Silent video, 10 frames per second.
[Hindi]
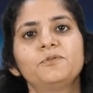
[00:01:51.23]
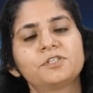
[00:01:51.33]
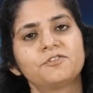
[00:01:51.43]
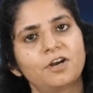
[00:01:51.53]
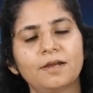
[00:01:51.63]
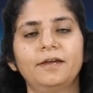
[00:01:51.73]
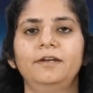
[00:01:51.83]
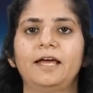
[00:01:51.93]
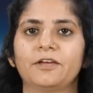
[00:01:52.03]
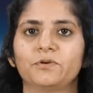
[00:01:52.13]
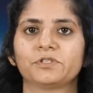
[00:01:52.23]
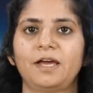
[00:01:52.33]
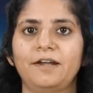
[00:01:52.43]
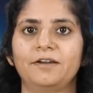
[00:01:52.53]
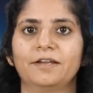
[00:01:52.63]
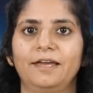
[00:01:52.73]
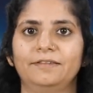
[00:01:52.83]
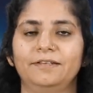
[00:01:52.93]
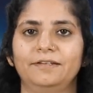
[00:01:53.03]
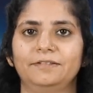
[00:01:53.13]
उसे ट्रंकेटेड आइकोसाहेड्रन
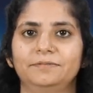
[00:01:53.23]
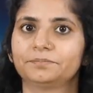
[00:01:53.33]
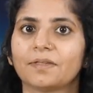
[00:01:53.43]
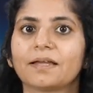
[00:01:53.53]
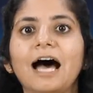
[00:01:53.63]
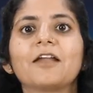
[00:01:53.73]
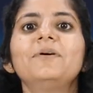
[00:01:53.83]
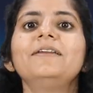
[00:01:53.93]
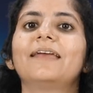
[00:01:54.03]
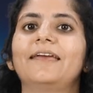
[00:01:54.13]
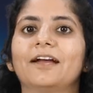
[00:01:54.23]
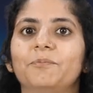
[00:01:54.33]
कहते हैं कार्बन के एक